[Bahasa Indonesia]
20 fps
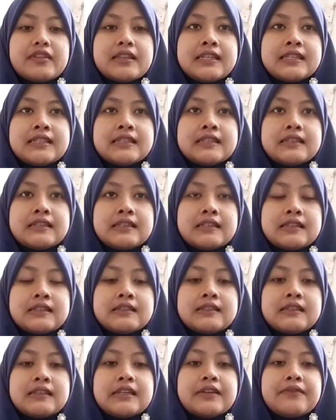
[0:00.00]
the
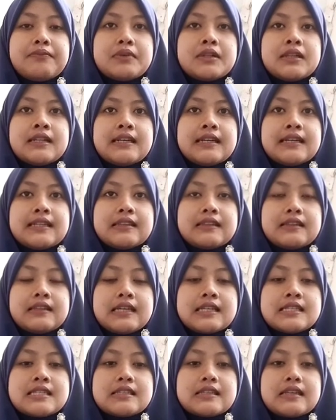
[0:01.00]
earth level
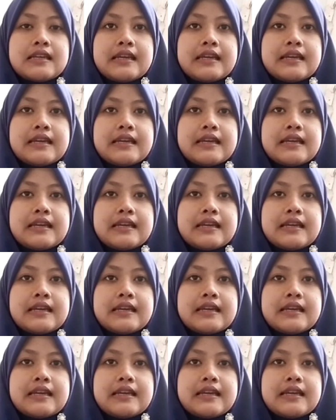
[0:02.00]
atas